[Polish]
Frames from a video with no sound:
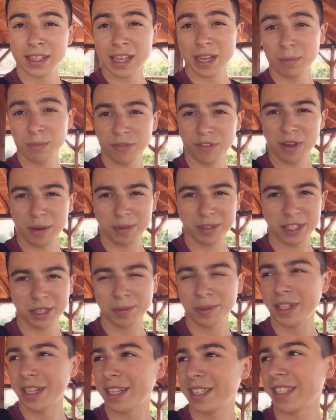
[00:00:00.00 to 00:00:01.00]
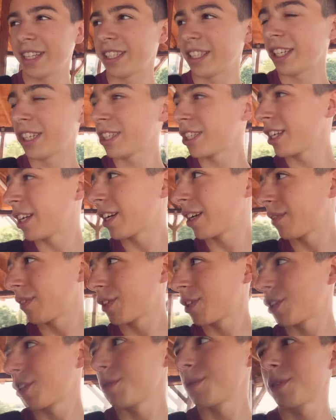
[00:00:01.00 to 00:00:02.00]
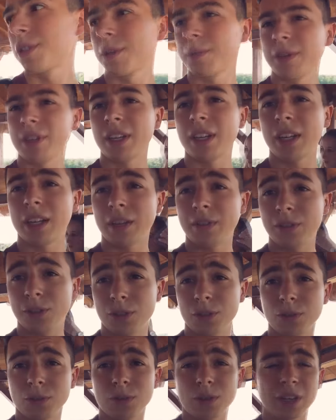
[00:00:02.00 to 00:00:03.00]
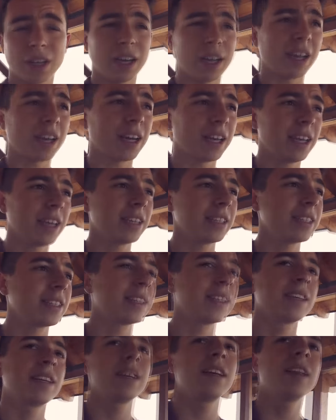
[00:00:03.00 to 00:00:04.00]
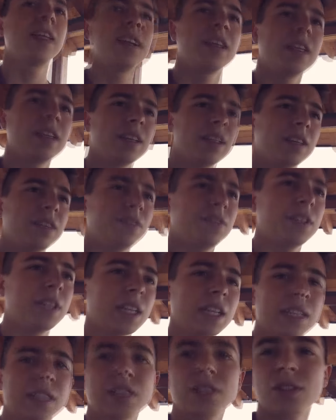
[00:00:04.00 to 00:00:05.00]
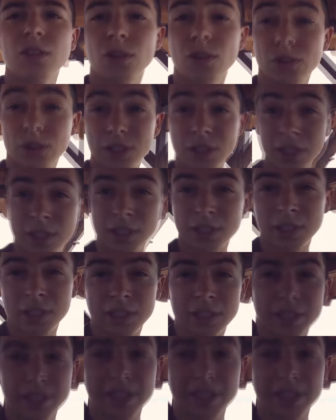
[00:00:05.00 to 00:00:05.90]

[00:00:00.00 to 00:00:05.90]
Tak mówiłem, jesteśmy teraz na Tężniach, weszliśmy sobie na najwyższą górkę jaka jest i widać stąd e,